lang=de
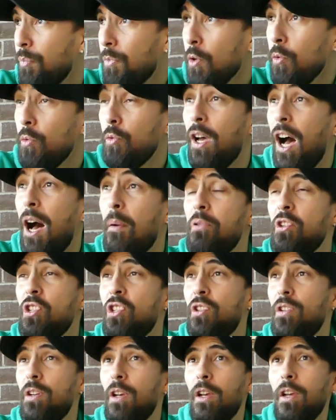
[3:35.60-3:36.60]
Und da habe
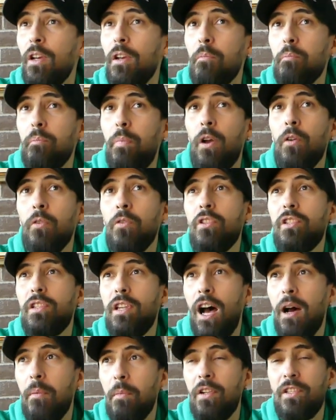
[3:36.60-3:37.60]
ich bei uns
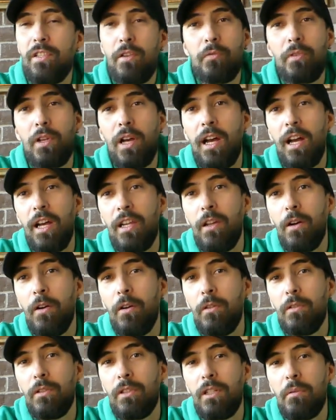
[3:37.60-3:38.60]
damals auf der
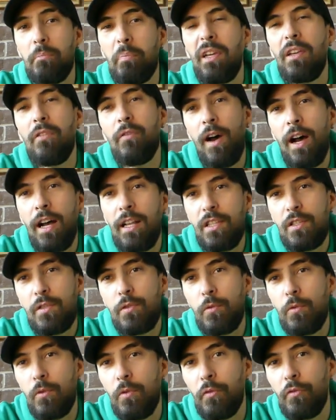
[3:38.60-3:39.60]
Rheinau äh, privat
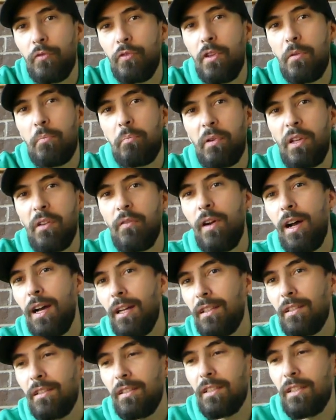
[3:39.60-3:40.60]
so für
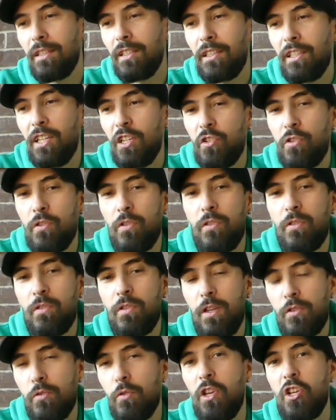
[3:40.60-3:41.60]
privat äh, gestr-
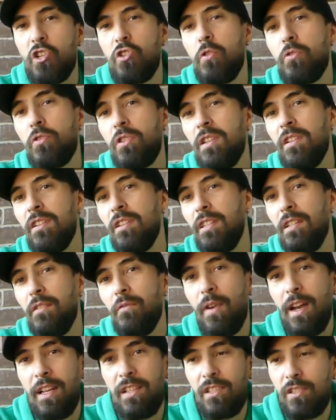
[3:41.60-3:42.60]
also geschlossene
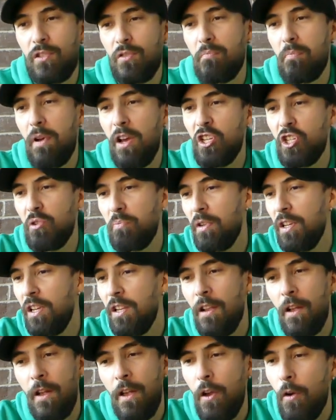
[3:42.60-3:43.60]
Events zum
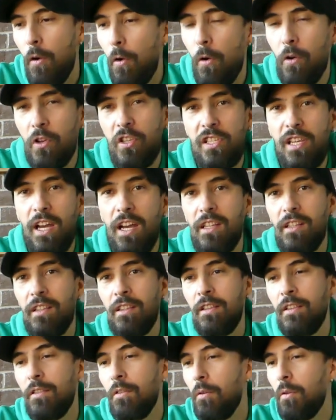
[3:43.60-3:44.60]
Beispiel
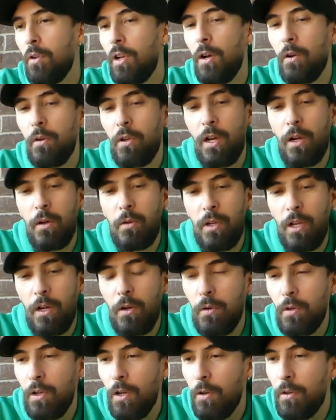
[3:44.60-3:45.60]
Hochzeiten oder oder
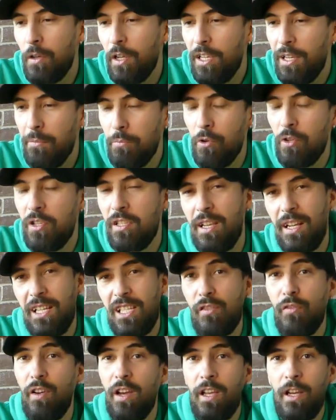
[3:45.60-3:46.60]
oder oder oder
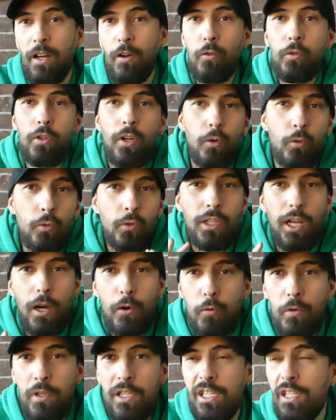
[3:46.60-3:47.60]
Geburtstagsfeier oder unter
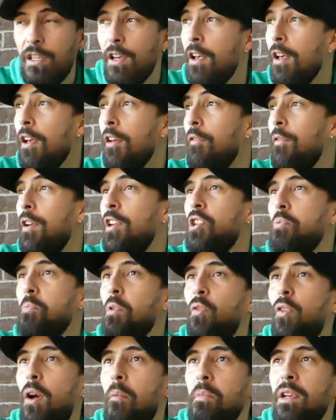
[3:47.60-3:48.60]
uns wenn ich
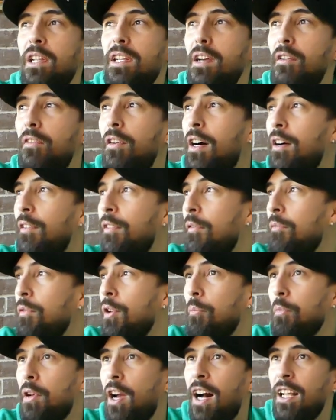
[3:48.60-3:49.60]
mit Familie war wenn
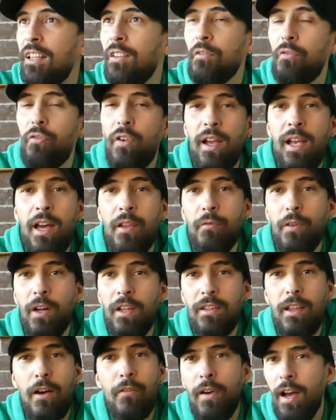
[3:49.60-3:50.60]
wir im Garten feiern
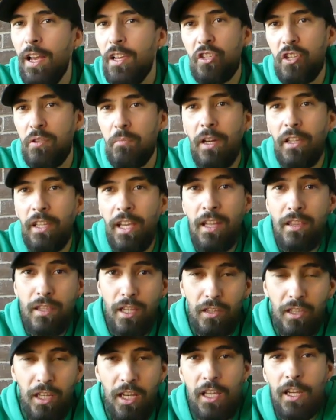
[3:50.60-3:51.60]
waren da war ich immer der
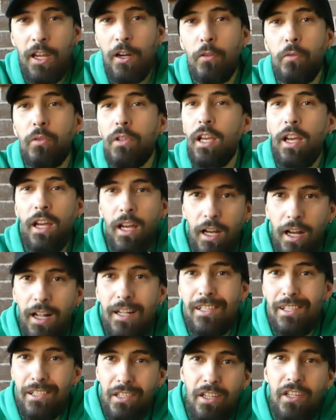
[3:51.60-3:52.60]
Entertainer und der
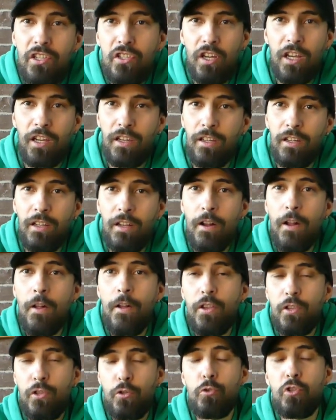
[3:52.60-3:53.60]
als DJ ne
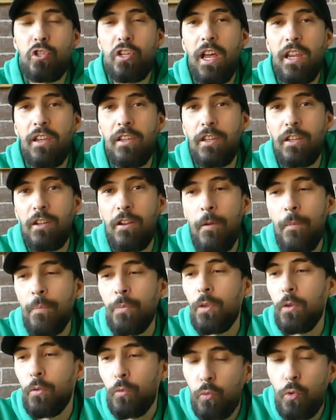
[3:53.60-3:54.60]
zuständig
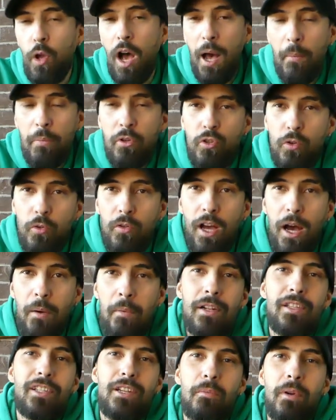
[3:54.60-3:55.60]
und da habe ich schon
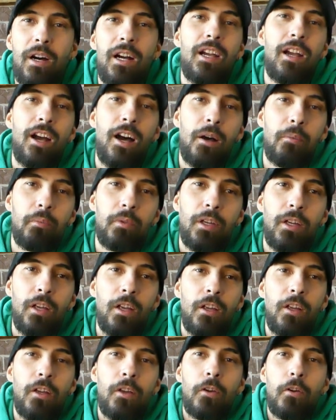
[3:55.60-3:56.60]
damals gemacht gehabt
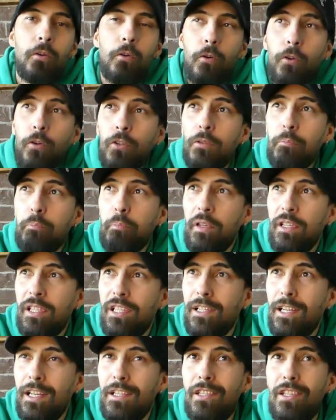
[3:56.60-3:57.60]
und
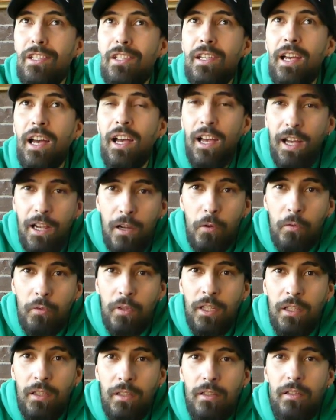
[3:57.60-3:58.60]
bis letztes Jahr
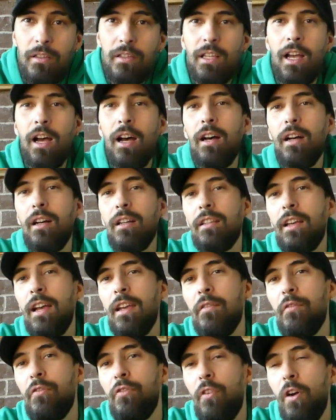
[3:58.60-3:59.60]
Halloween da hat
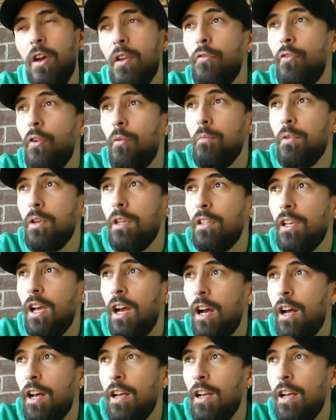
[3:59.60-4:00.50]
ein Freund von mir der